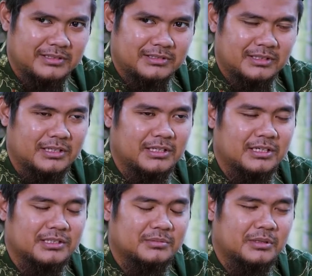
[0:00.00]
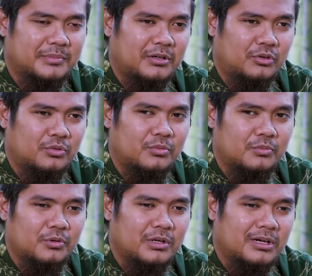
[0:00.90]
Jadi ini yang disebut apa?
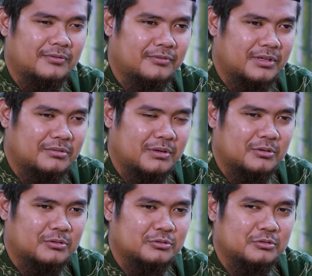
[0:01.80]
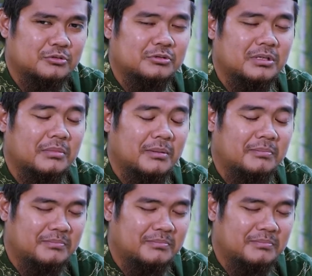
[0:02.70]
Umumul lafzi wa khususus sabab.